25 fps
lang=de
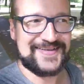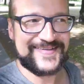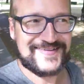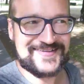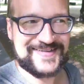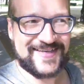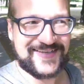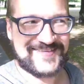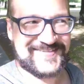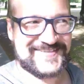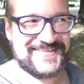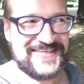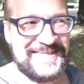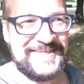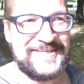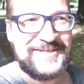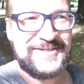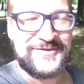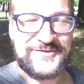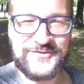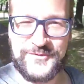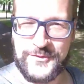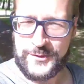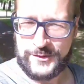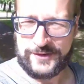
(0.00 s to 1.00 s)
das
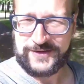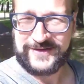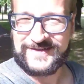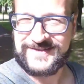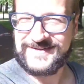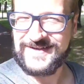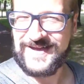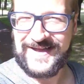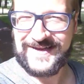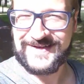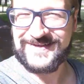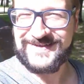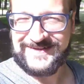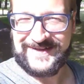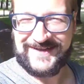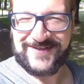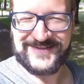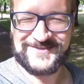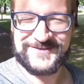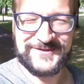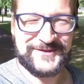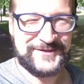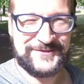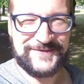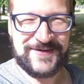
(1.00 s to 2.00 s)
Licht wirkt anders
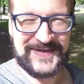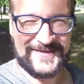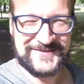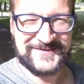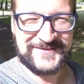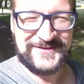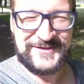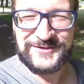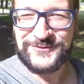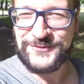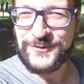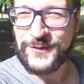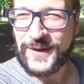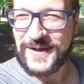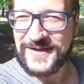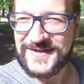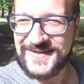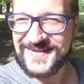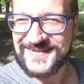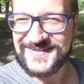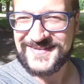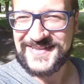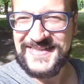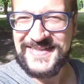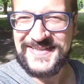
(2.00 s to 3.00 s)
und ich weiß nicht, woran
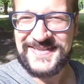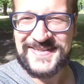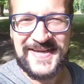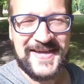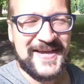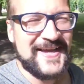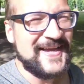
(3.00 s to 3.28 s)
das liegt.